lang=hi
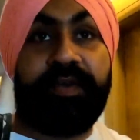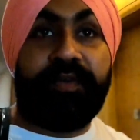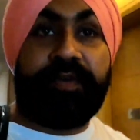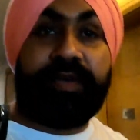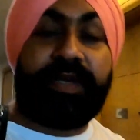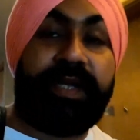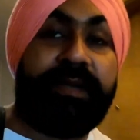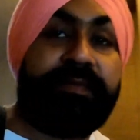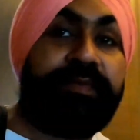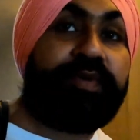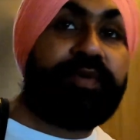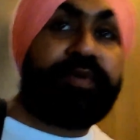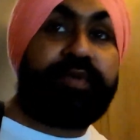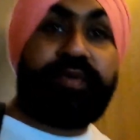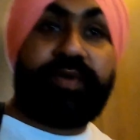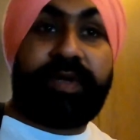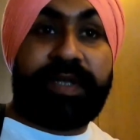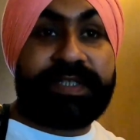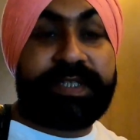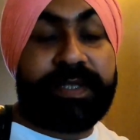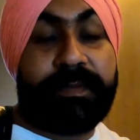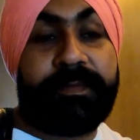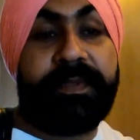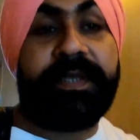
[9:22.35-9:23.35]
और आपको
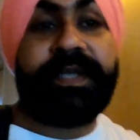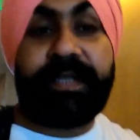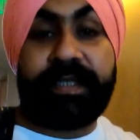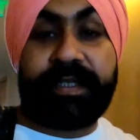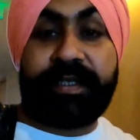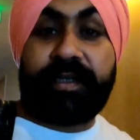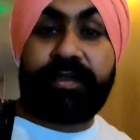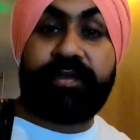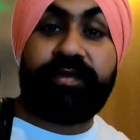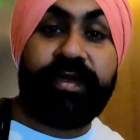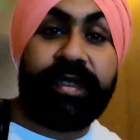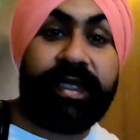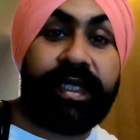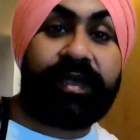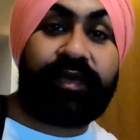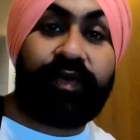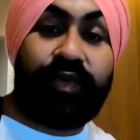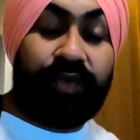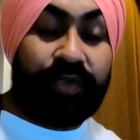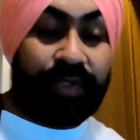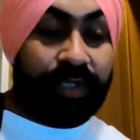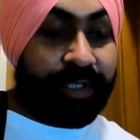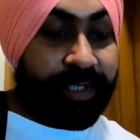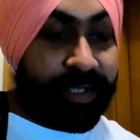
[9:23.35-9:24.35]
थोड़ा सा अपडेट कर दूं यार
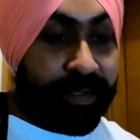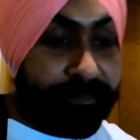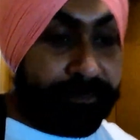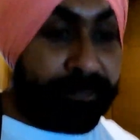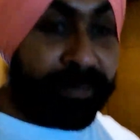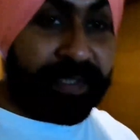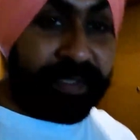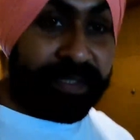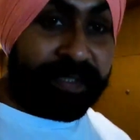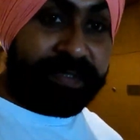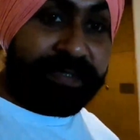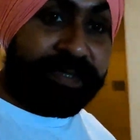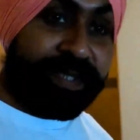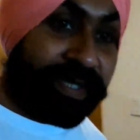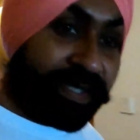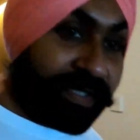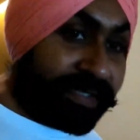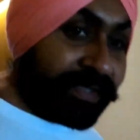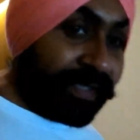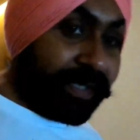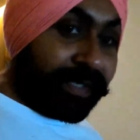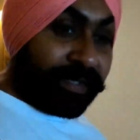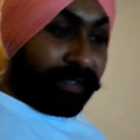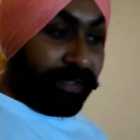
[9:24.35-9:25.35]
गोल्डन टेम्पल नहीं जाया
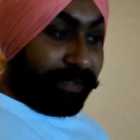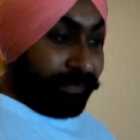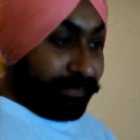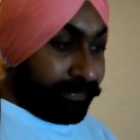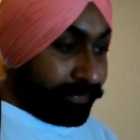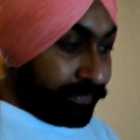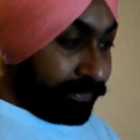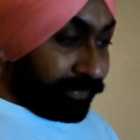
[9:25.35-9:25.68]
जाएगा